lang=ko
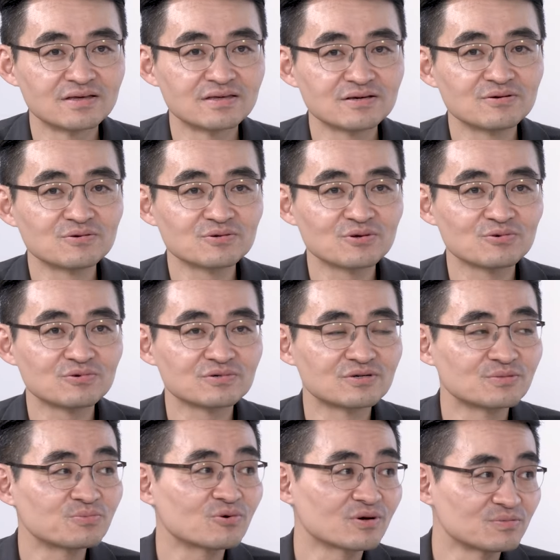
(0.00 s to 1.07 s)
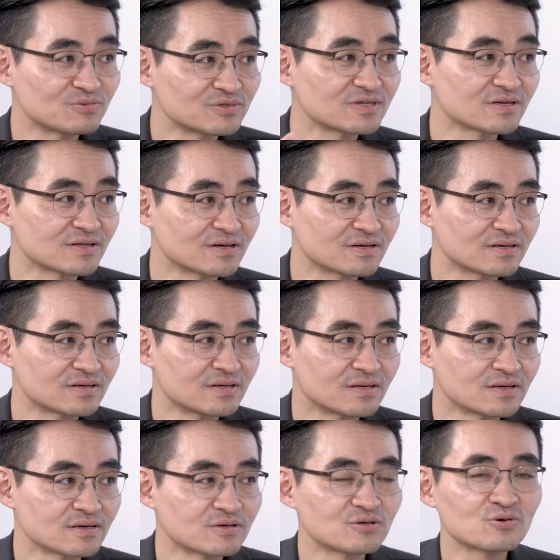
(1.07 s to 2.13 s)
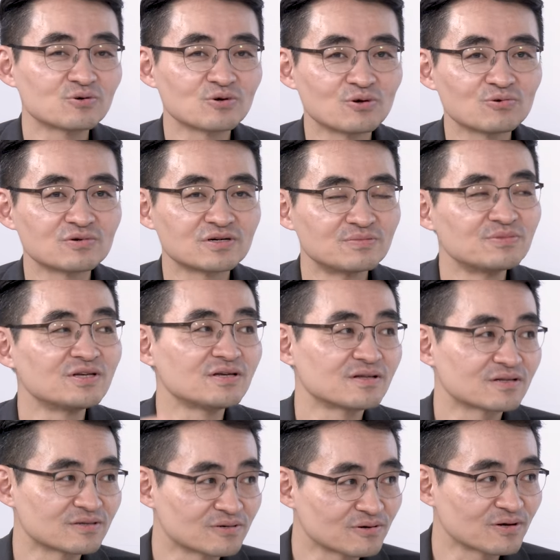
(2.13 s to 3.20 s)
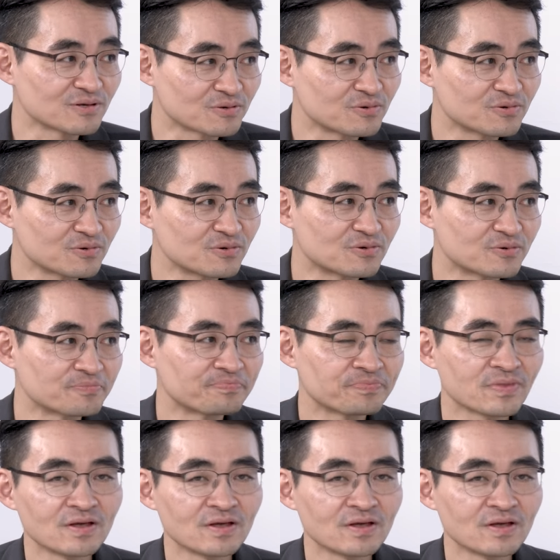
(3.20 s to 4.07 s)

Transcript: 이건 결국 극복할 문제다. 그리고 결국 금리 인하 들어갈 거고 네.